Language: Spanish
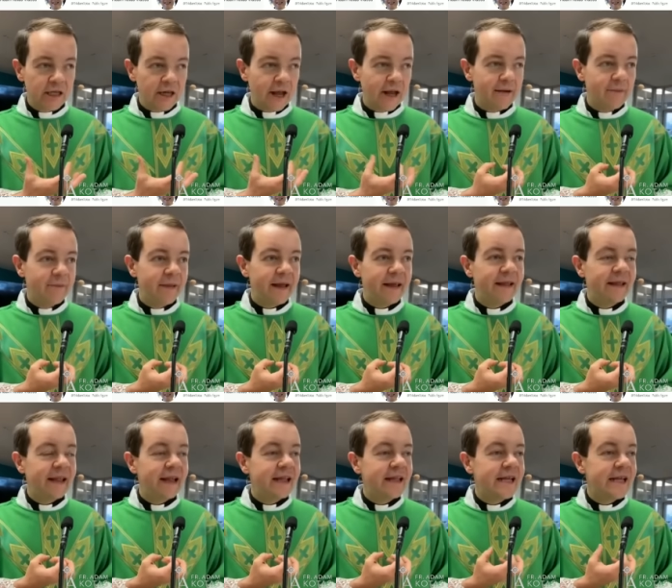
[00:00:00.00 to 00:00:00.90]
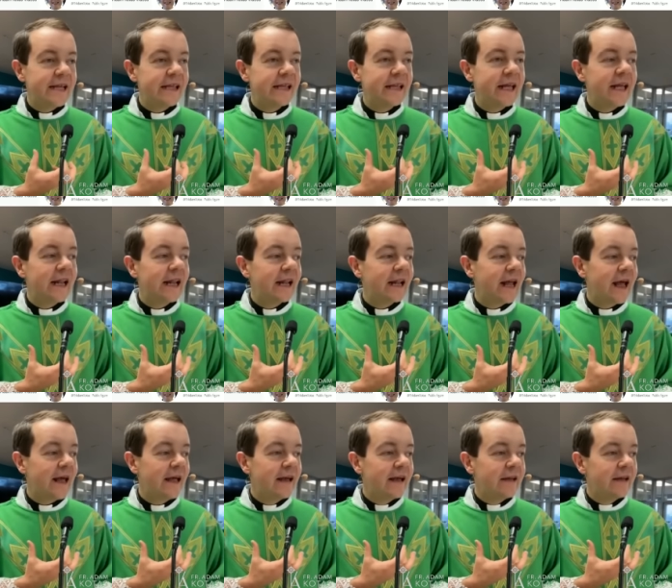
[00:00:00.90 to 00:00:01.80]
En vez de
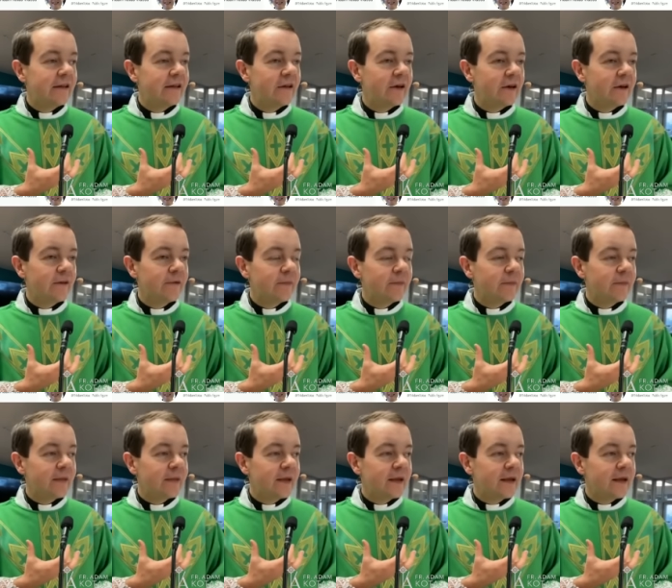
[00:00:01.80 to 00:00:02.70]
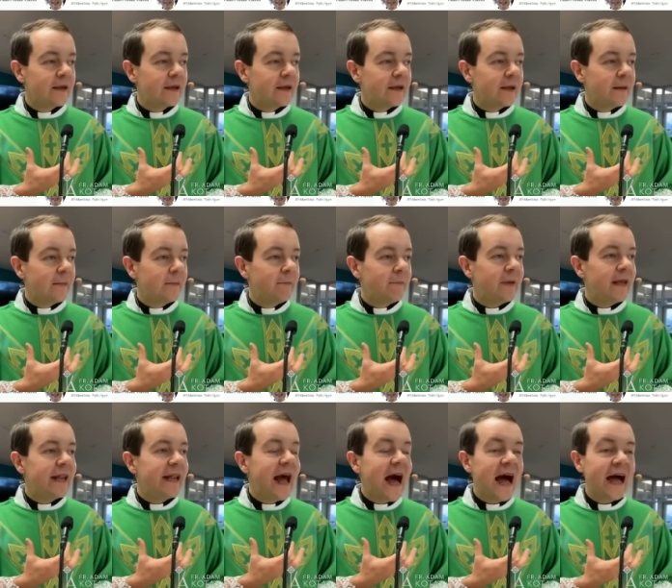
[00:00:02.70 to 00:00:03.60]
decirle, no,
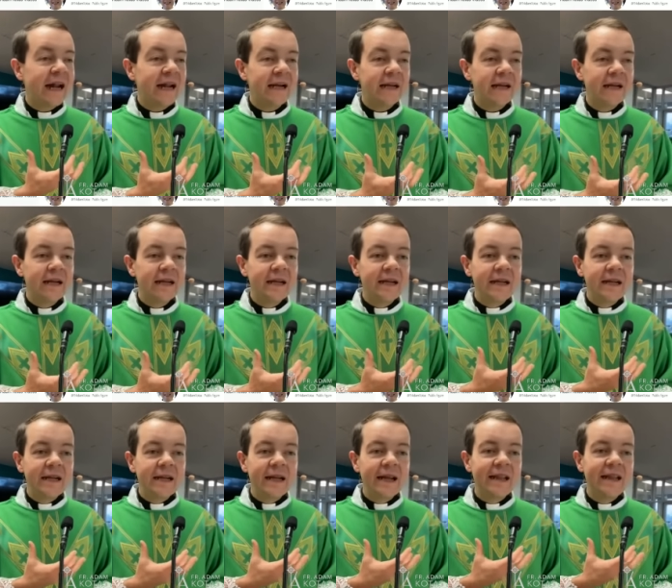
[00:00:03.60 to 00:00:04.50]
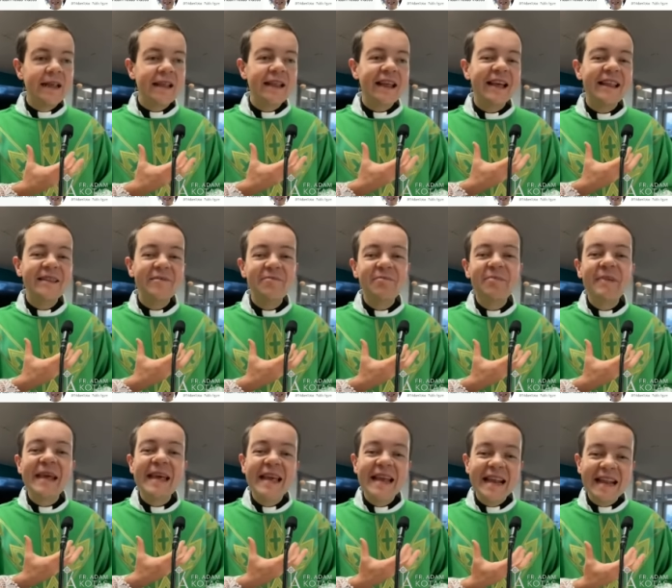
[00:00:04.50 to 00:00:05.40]
pilar, le dices
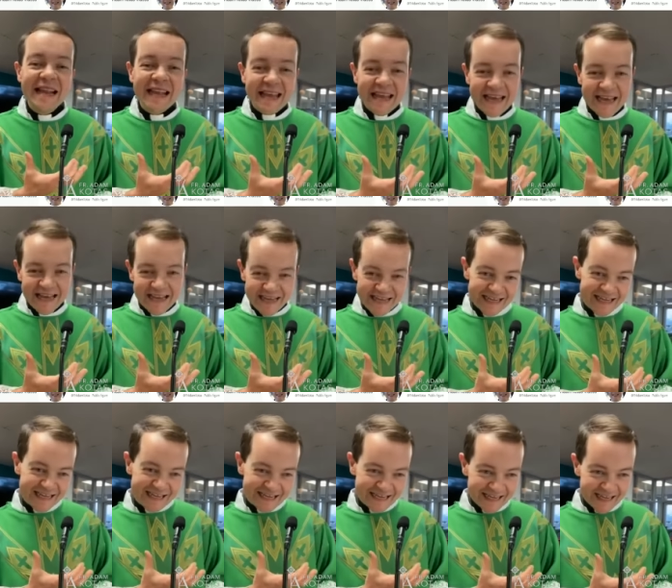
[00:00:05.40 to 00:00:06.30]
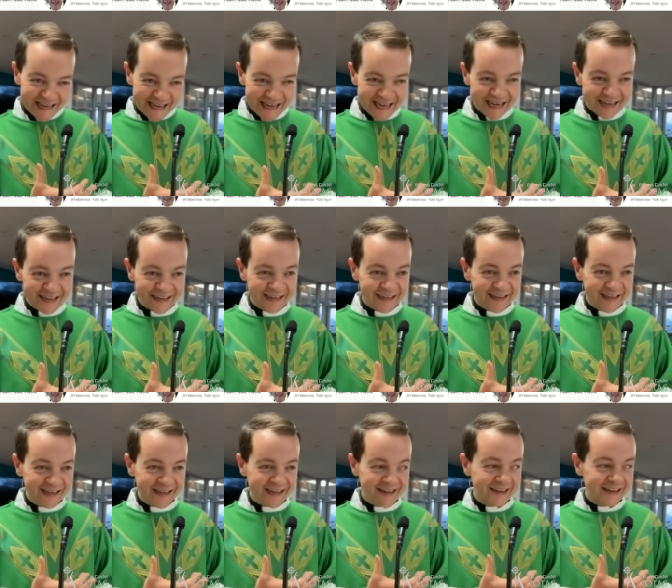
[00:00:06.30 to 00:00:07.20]
pili. ¿ah?
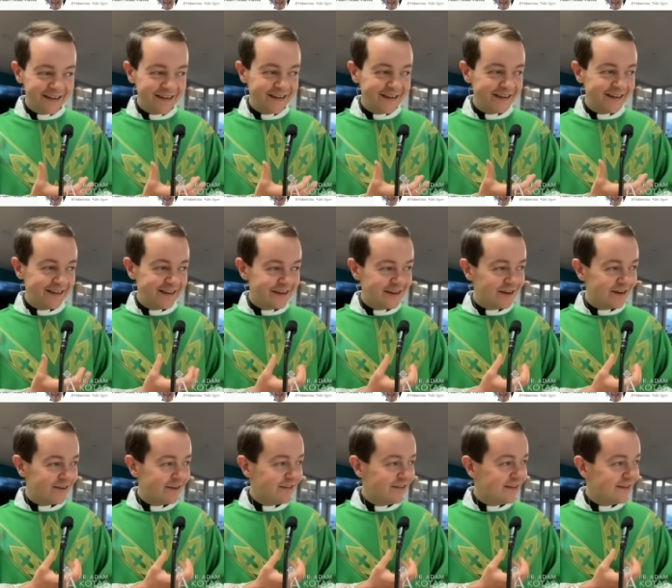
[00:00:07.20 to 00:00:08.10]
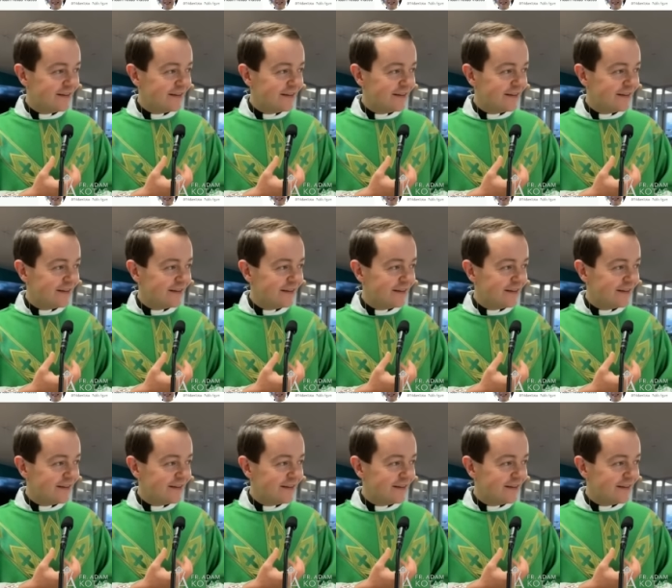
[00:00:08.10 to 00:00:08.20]
¿No?